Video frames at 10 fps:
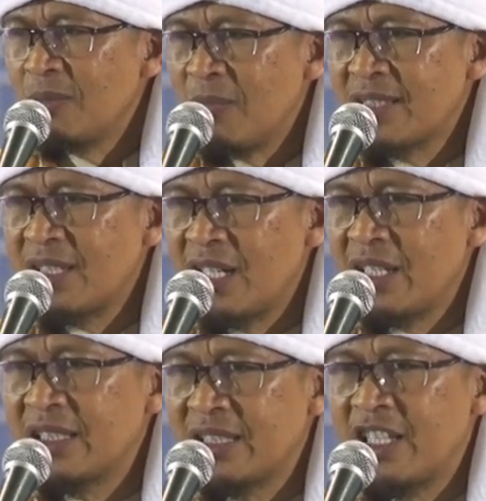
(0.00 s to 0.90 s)

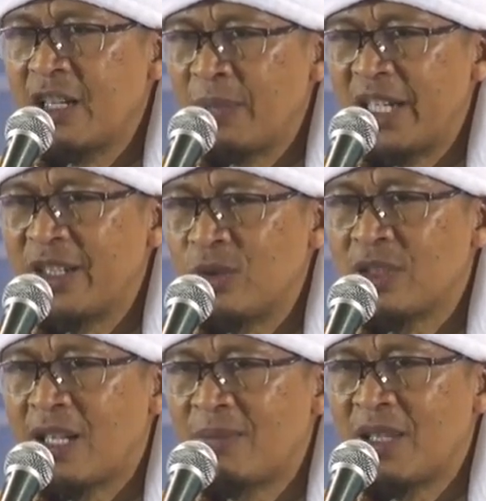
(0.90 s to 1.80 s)
masalah kita yang paling
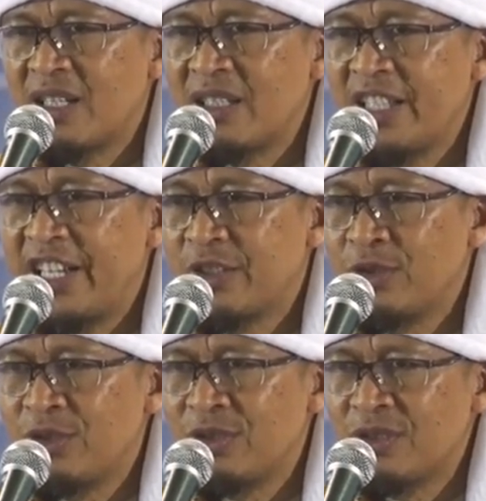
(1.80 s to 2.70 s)
utama
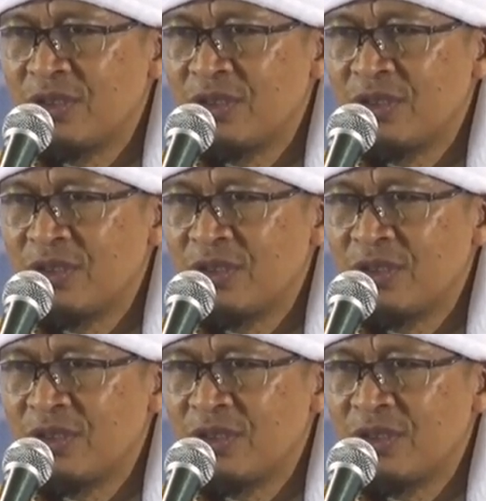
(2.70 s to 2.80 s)
yaitu